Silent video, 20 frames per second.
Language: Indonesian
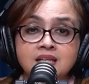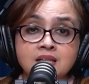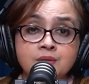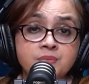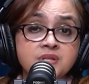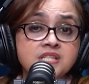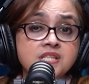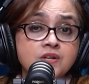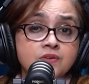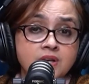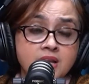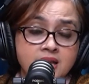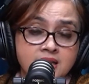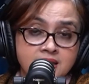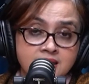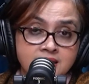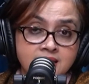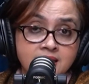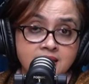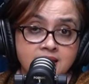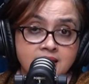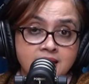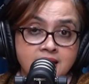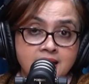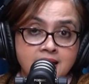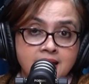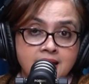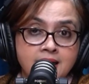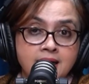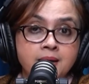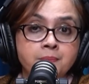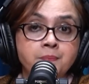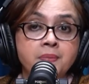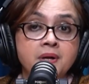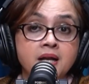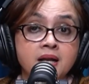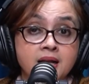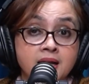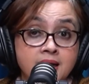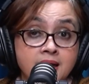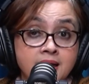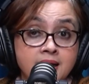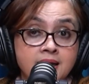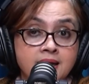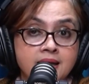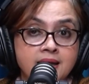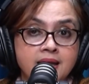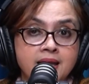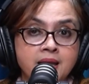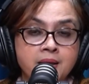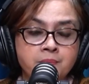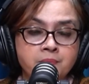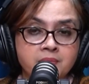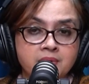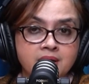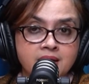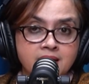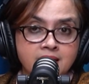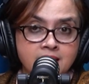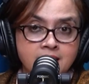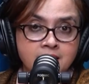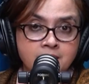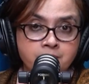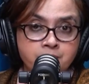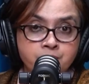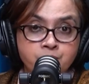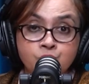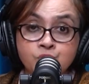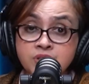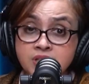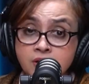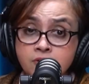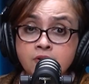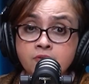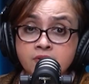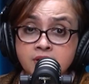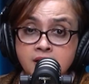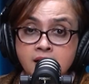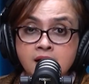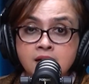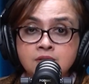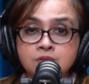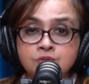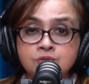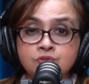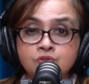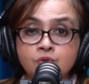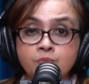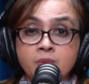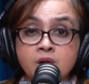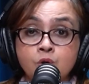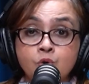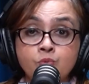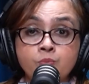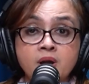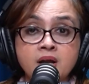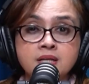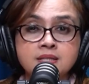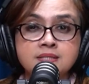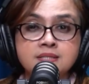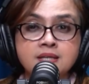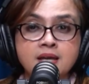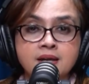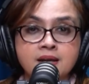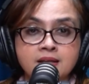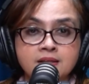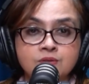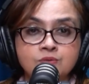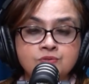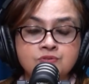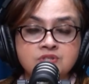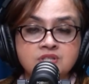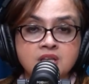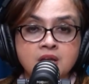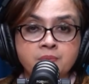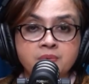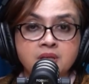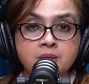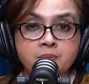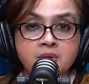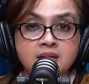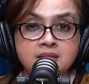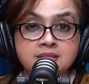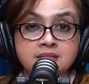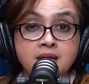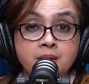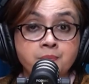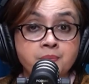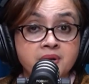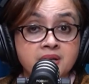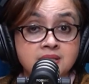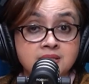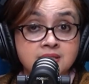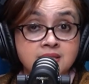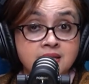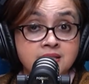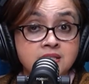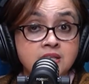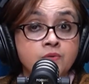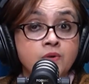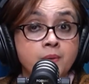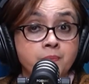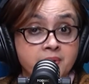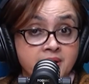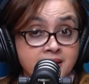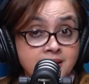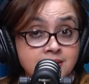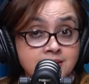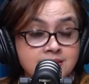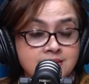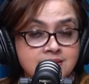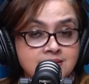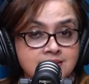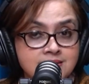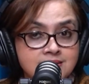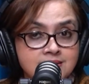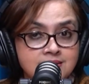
Lebih jauh lagi, apakah MK punya wewenang untuk mengubah syarat usia minimal capres dan cawapres?